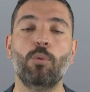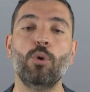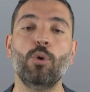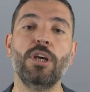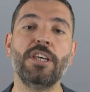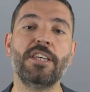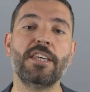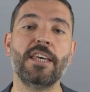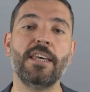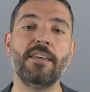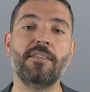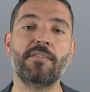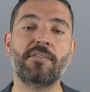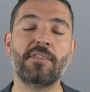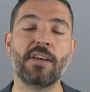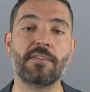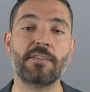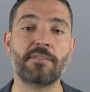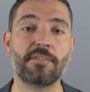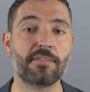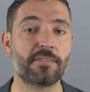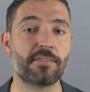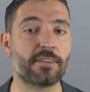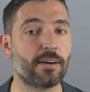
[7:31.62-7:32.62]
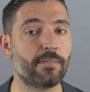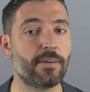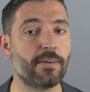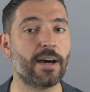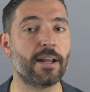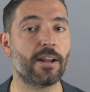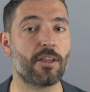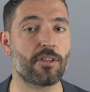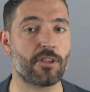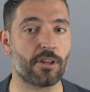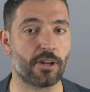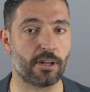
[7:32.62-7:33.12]
Bu iki insansız hava
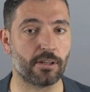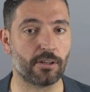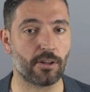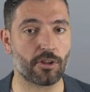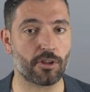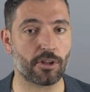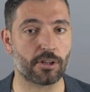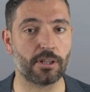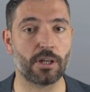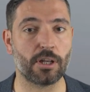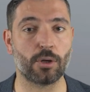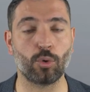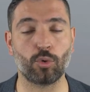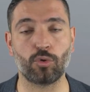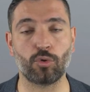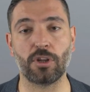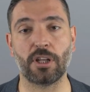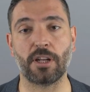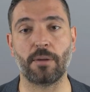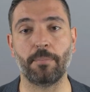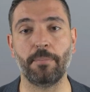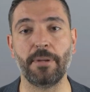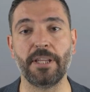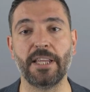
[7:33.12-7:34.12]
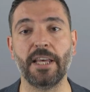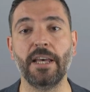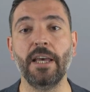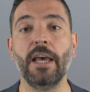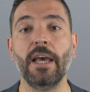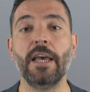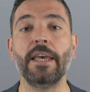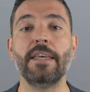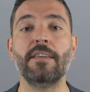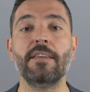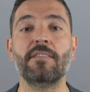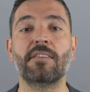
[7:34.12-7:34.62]
aracının dışında Rusya'nın bir de
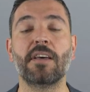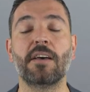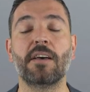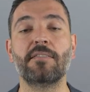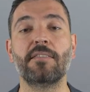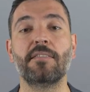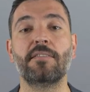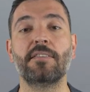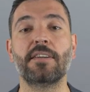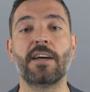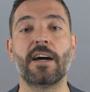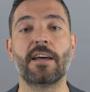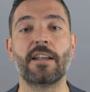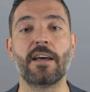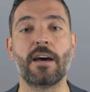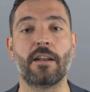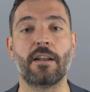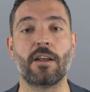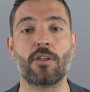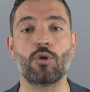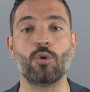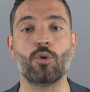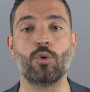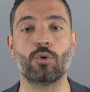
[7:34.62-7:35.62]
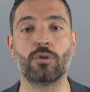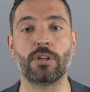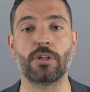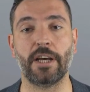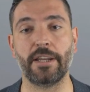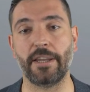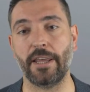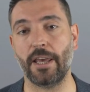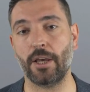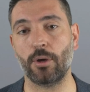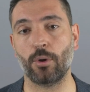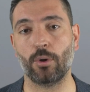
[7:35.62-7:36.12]
insansız kara aracı
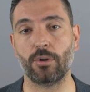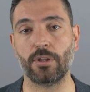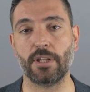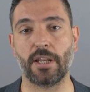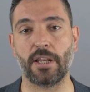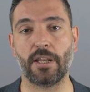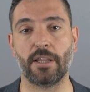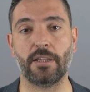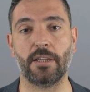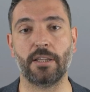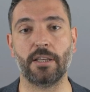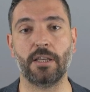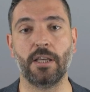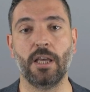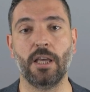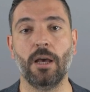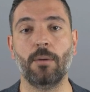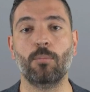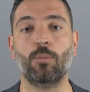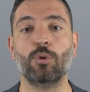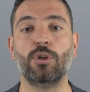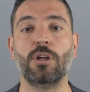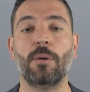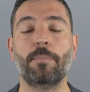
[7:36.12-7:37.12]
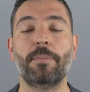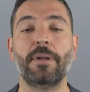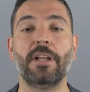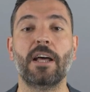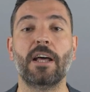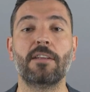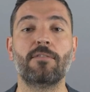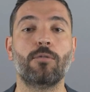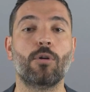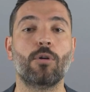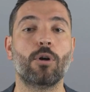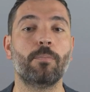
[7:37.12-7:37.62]
Ukrayna'ya gönderildi. Bu da
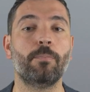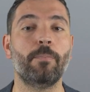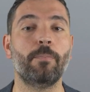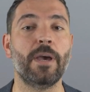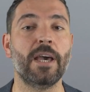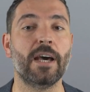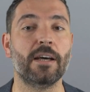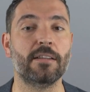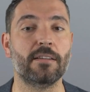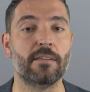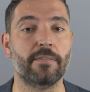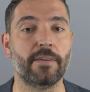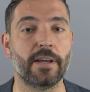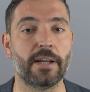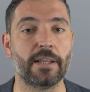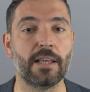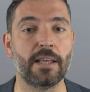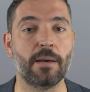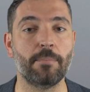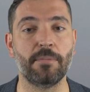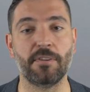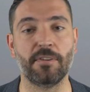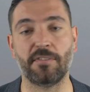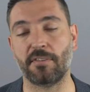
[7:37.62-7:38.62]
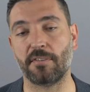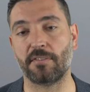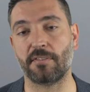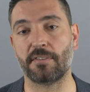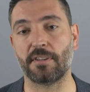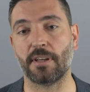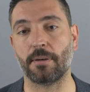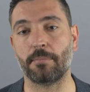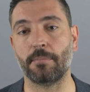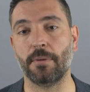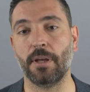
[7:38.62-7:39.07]
platform M adı verilen bir sistem.